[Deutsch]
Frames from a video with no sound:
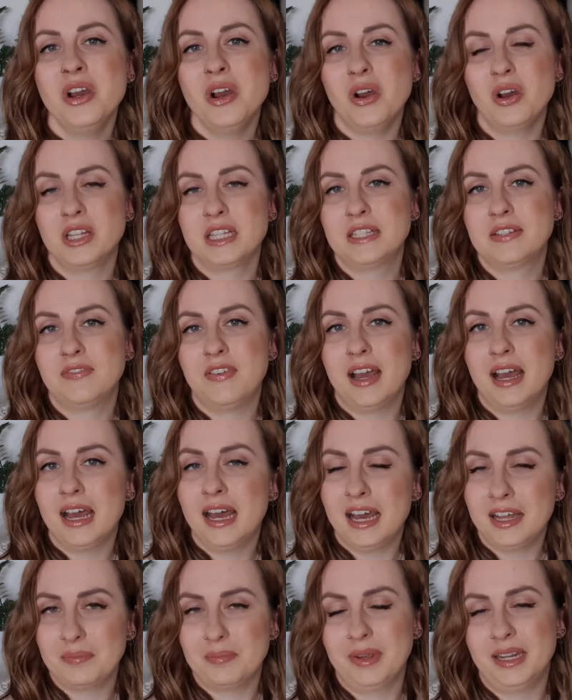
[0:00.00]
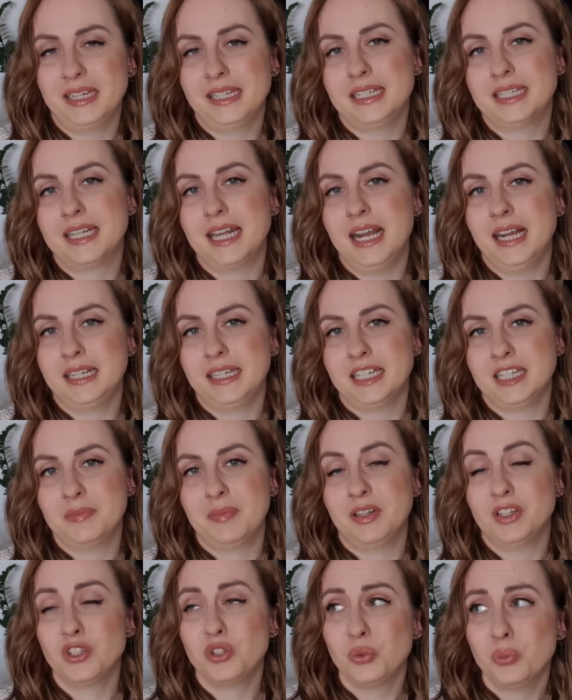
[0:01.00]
Und zwar hat man gesagt, dass man